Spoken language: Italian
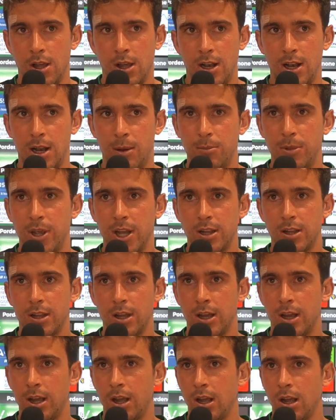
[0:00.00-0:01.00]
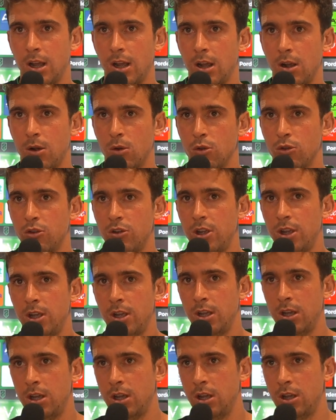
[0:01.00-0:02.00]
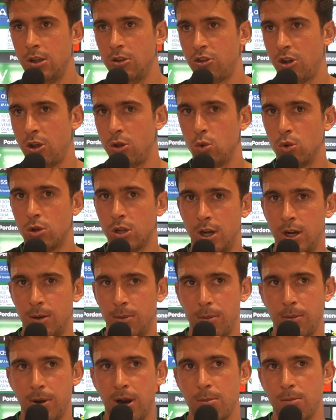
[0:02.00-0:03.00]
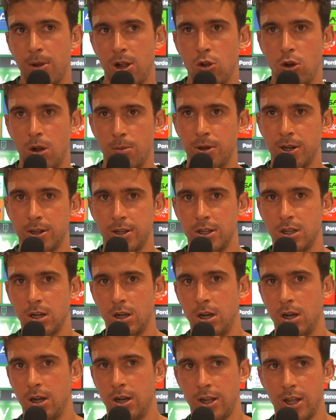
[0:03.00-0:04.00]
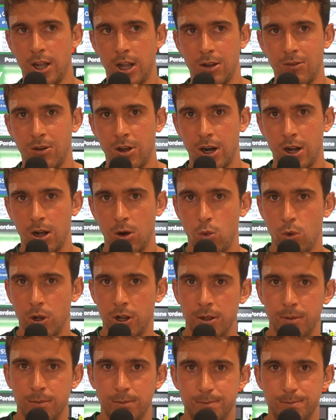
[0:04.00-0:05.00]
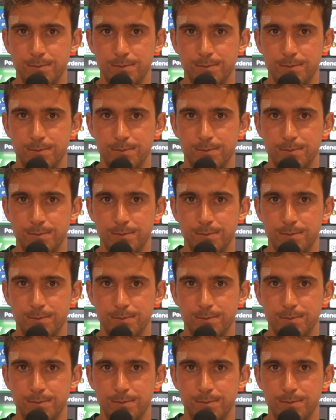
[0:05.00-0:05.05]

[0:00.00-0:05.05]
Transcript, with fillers: l'ambiente così ci aiuta a preparare meglio la partita che arriverà lunedì.